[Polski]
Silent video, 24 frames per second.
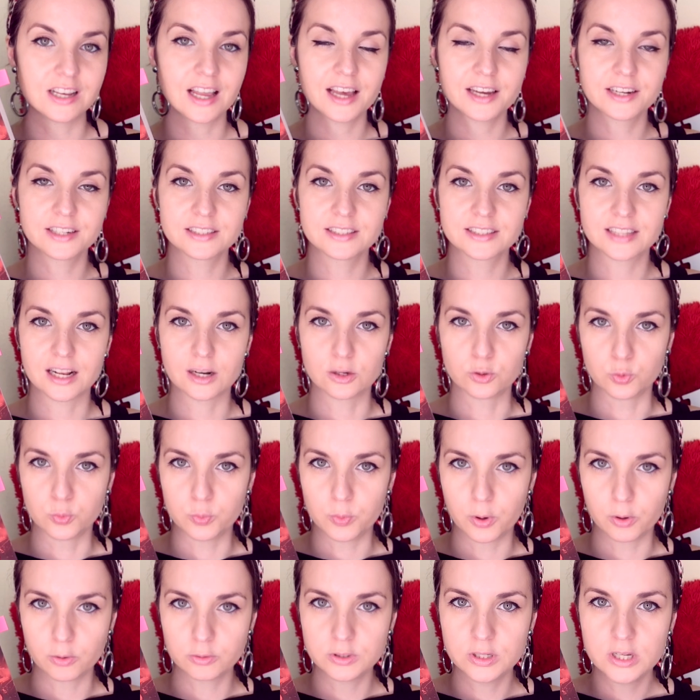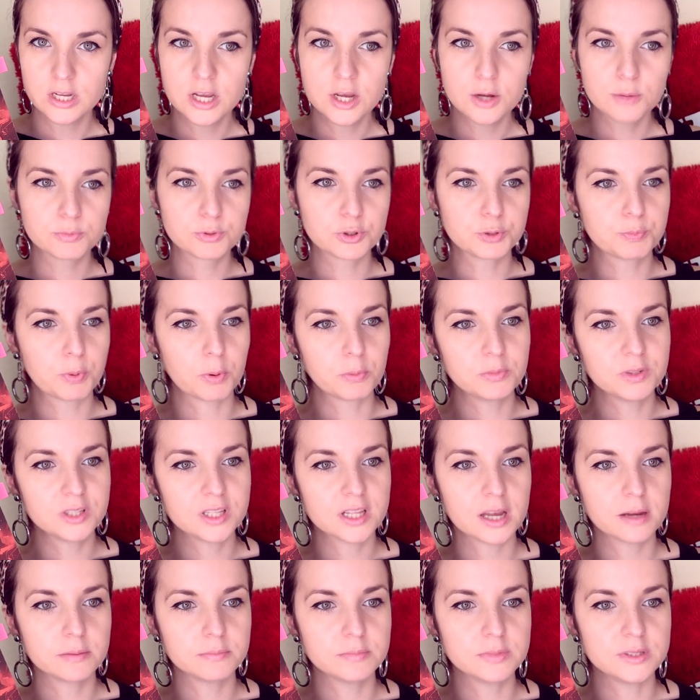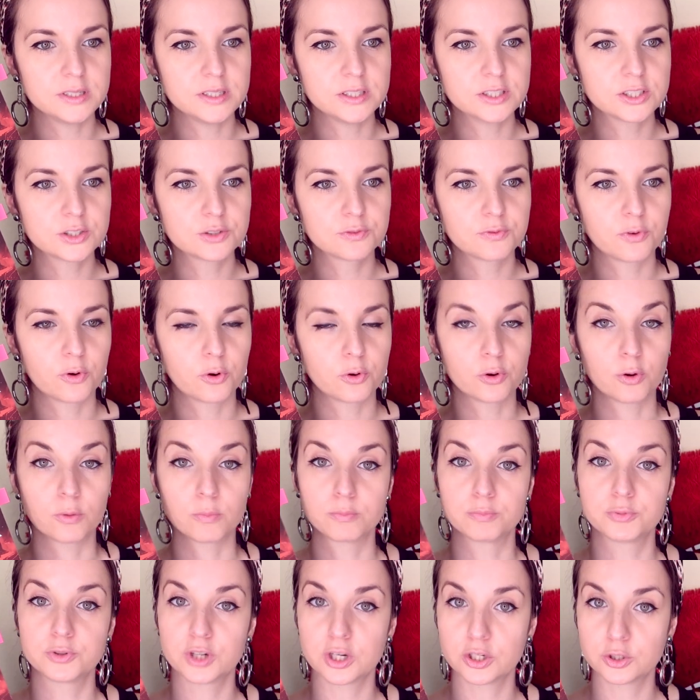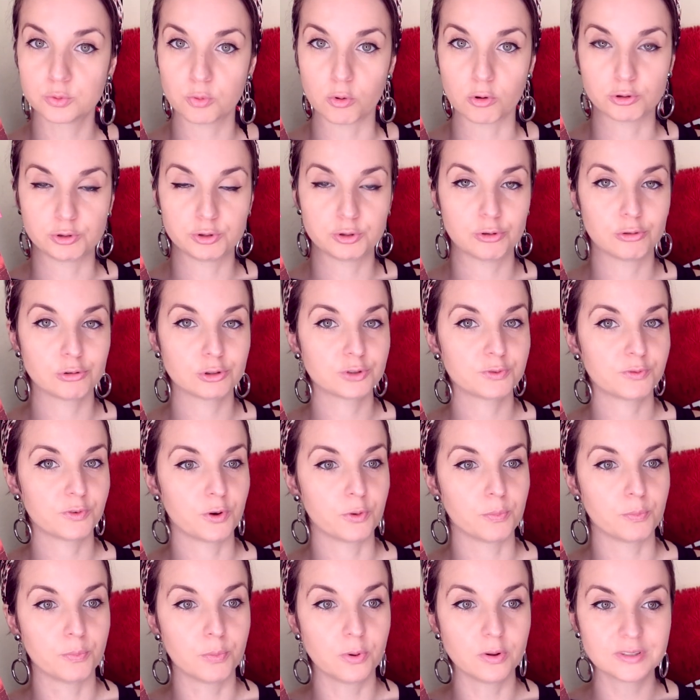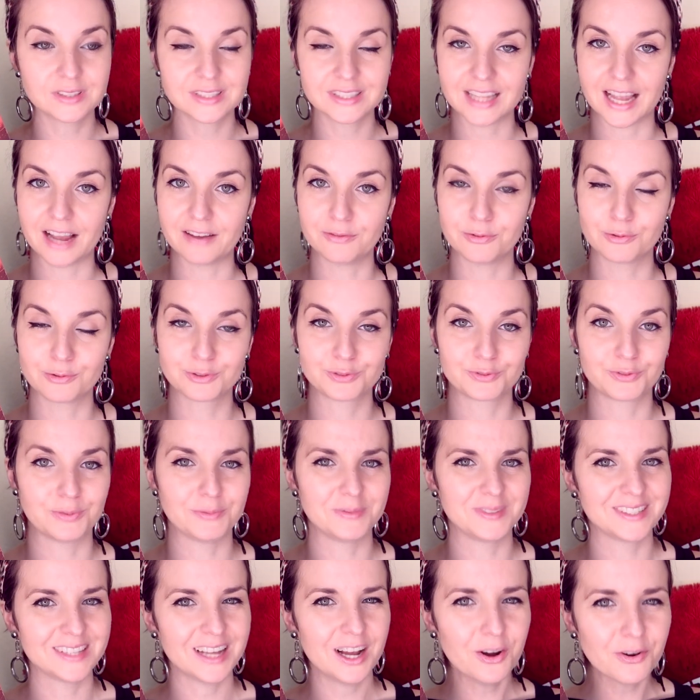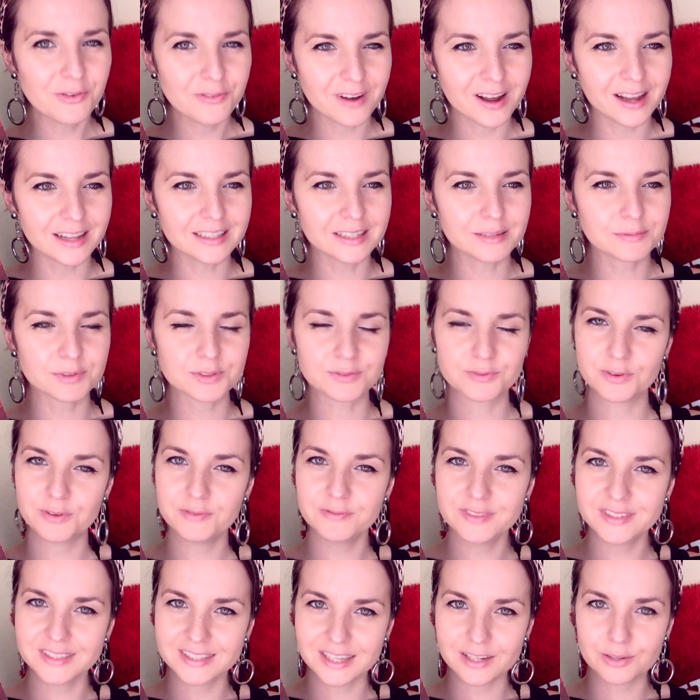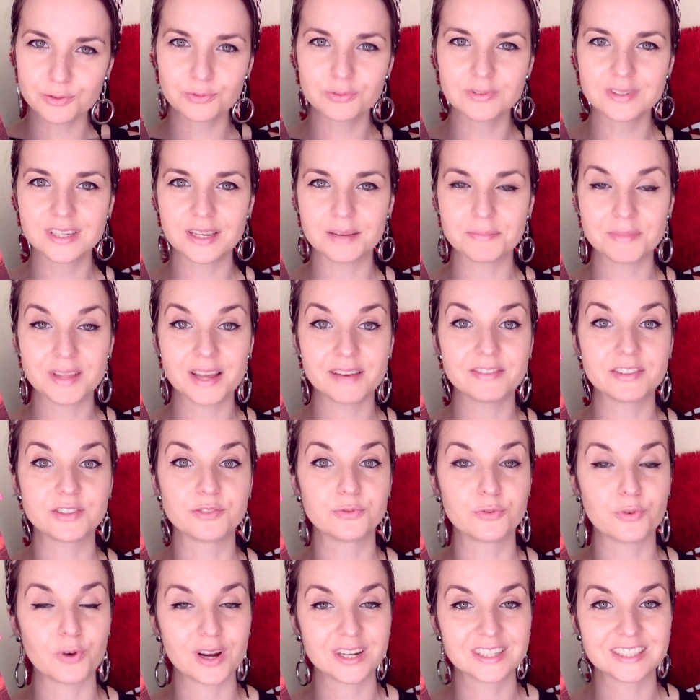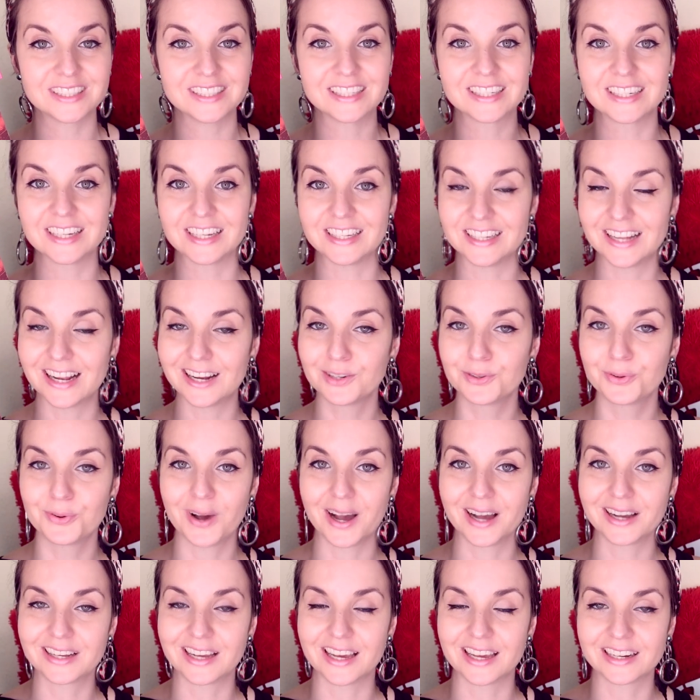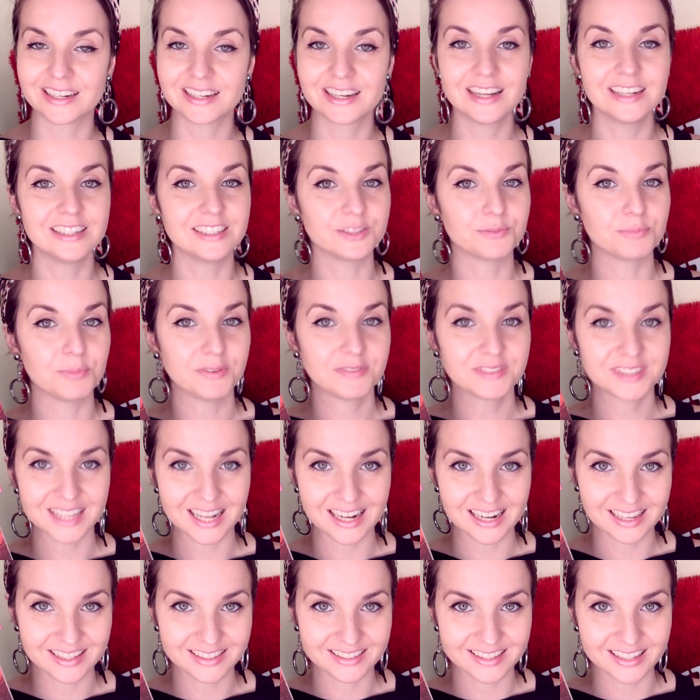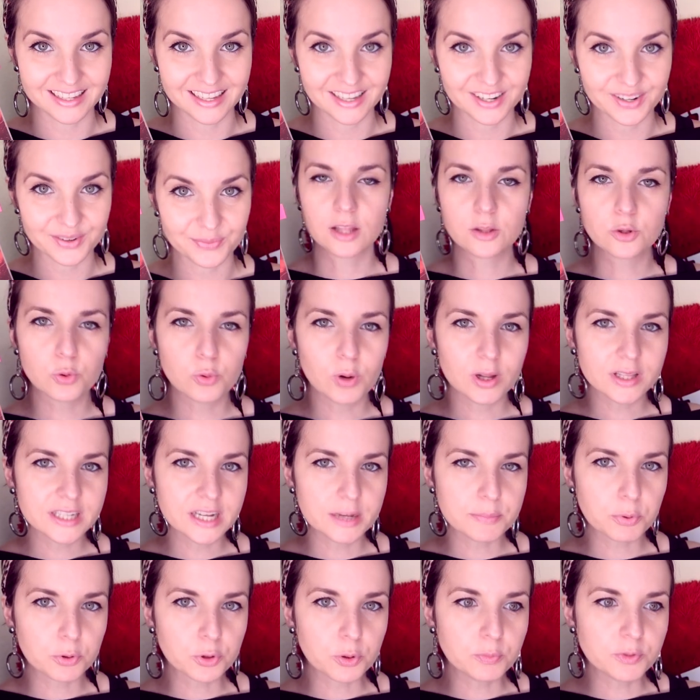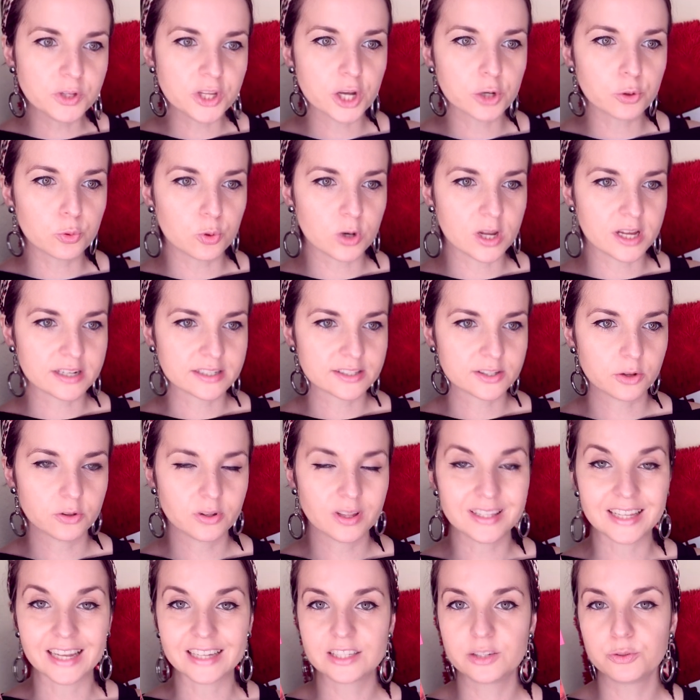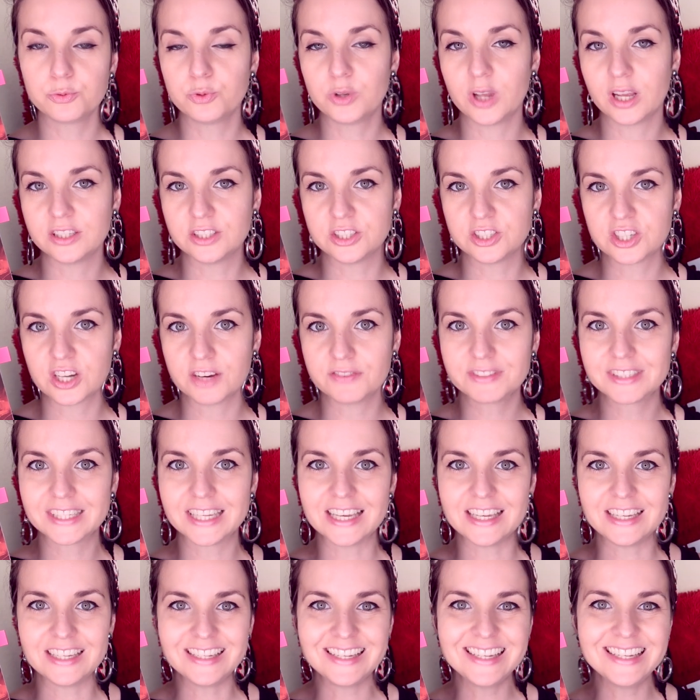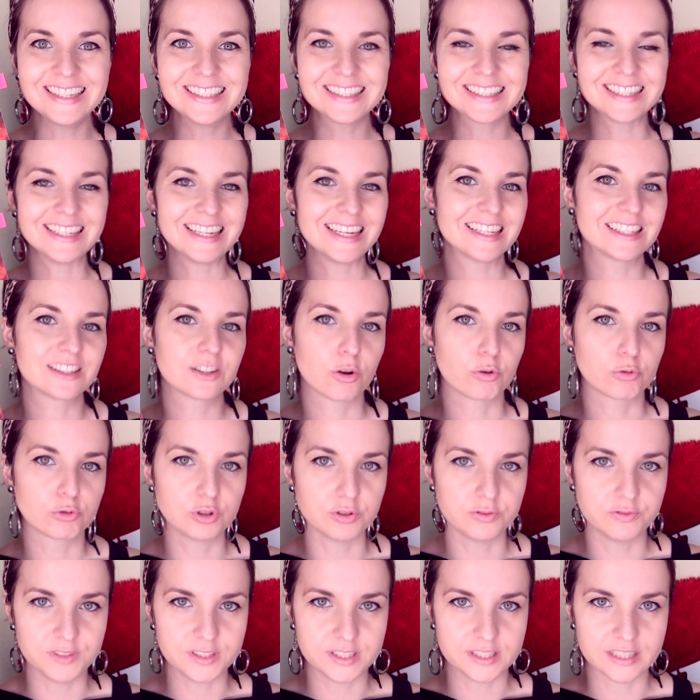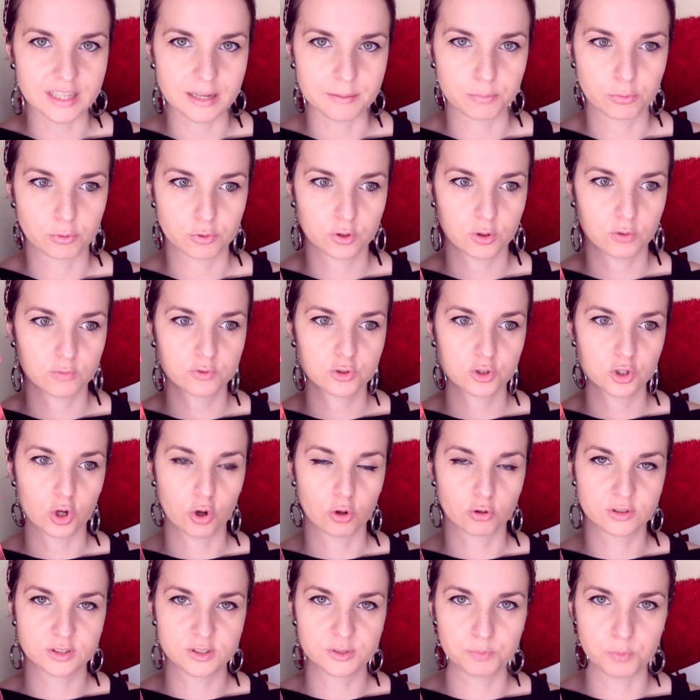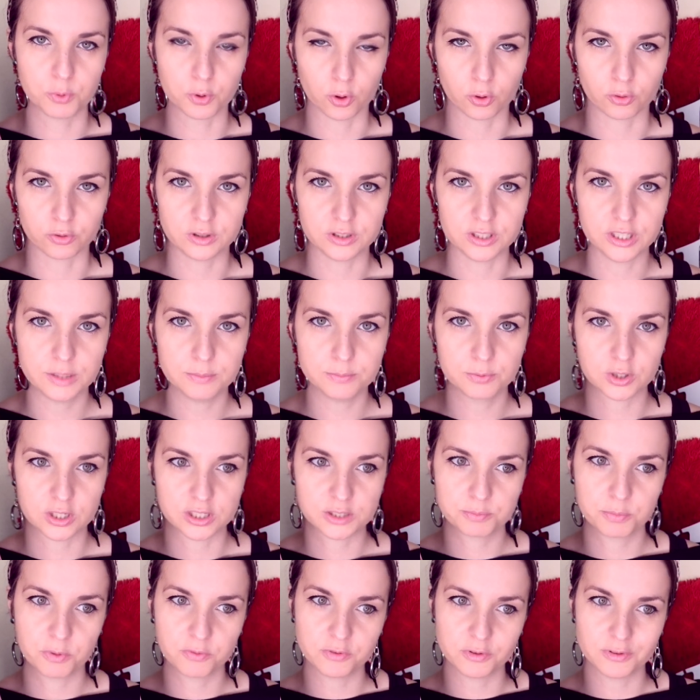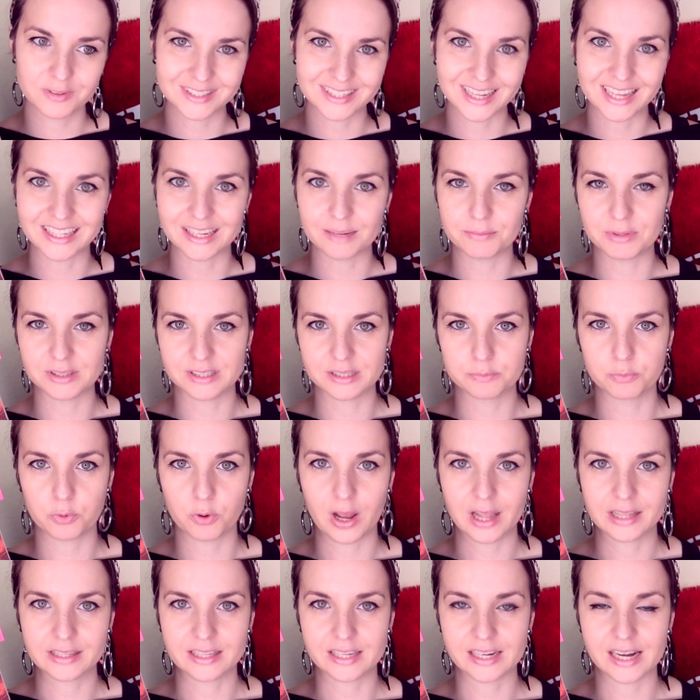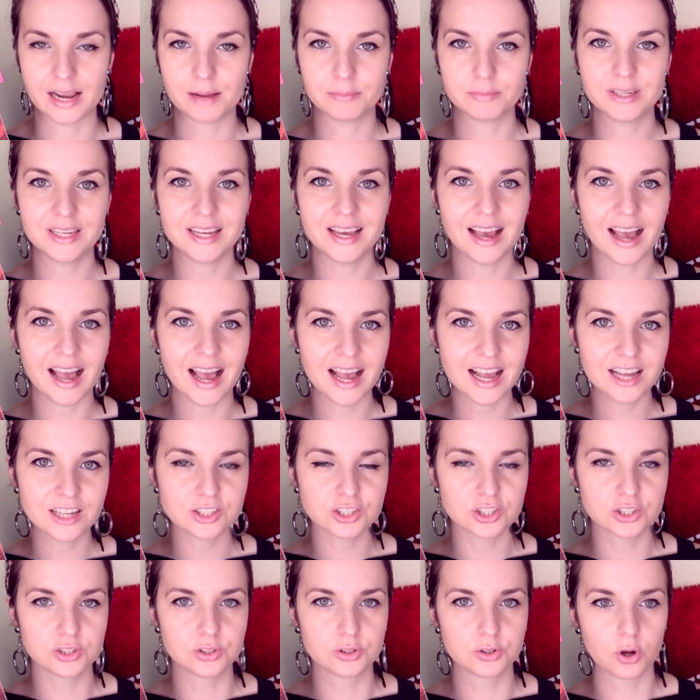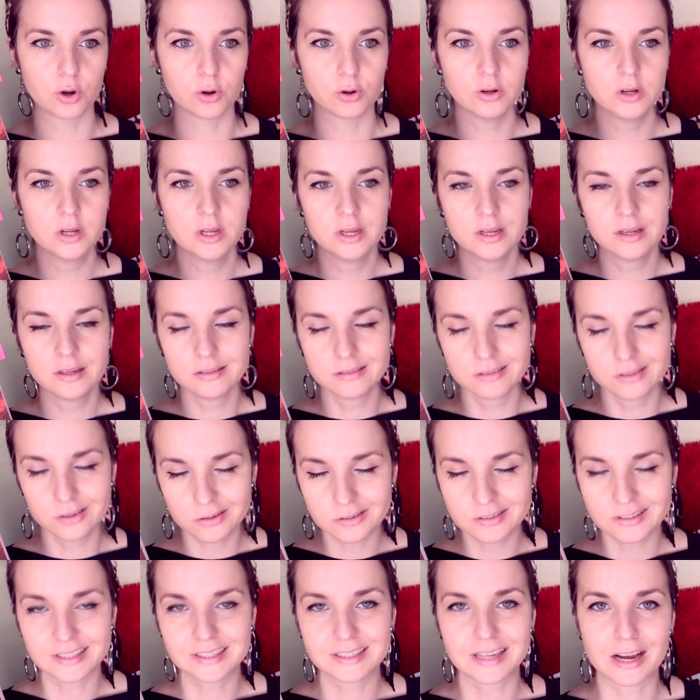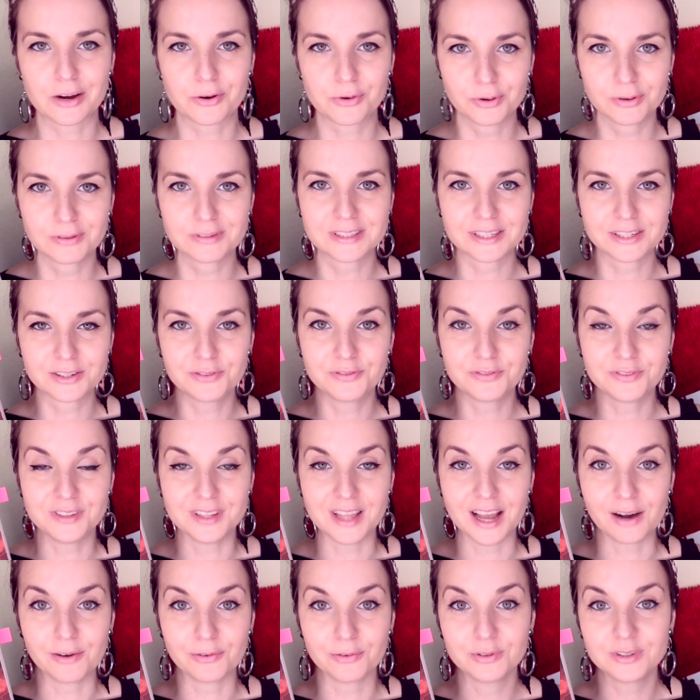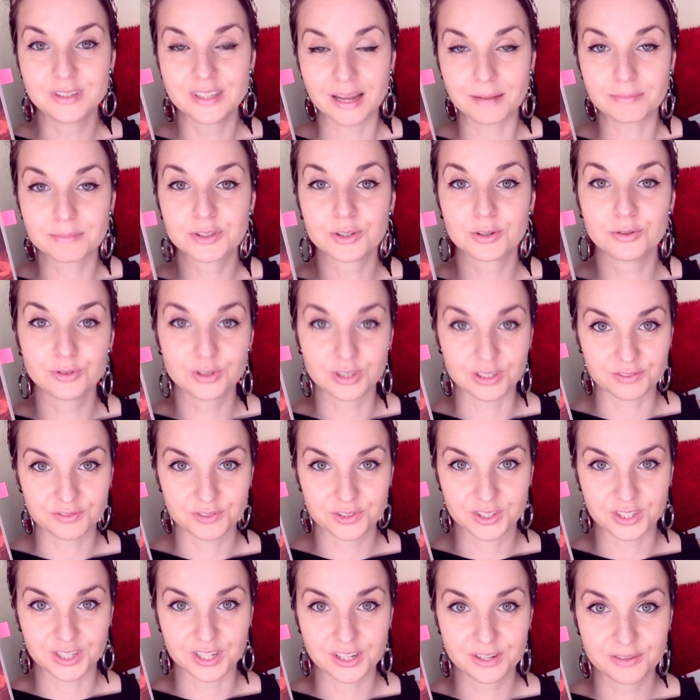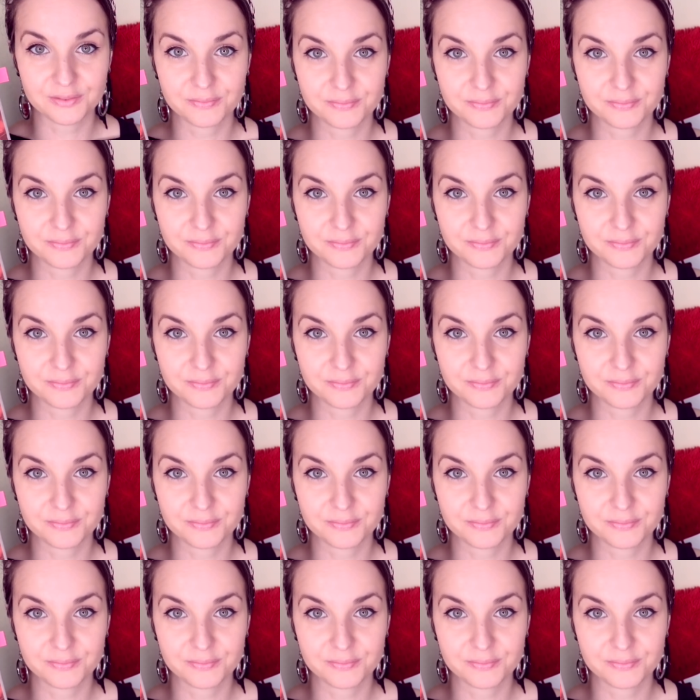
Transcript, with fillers: Larysa Luboń, przypomina mi swoją przeszłością, swoją postawą, swoim zachowaniem, swoim wizerunkiem, nawet właśnie genialną hakerkę Lisbeth Salander. Na dokładkę, podobnie jak u Larsona, tak i u Janiszewskiej nic nie jest oczywiste, począwszy od zbrodni, przez powiązania między bohaterami, aż do, no, zaskakującego finału i tam skończywszy.